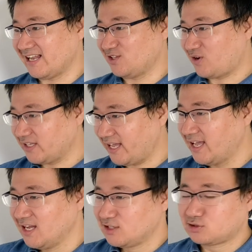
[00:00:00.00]
ライン とか
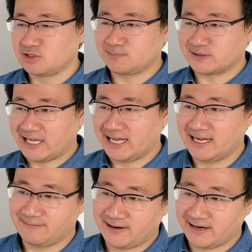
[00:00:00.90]
で、グループで、
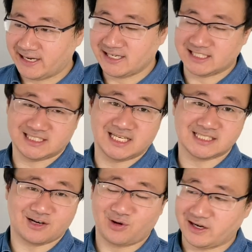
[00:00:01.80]
まあ何人か知らない
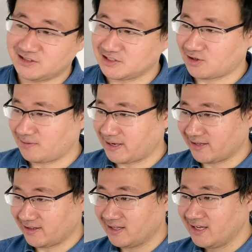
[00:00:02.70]
ですけど、ごひゃくにんとか、
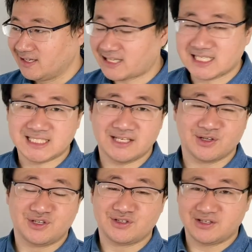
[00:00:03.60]
まあ、たくさん
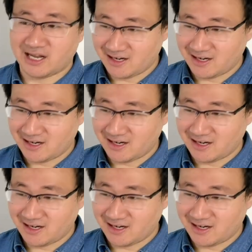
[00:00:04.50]
のいる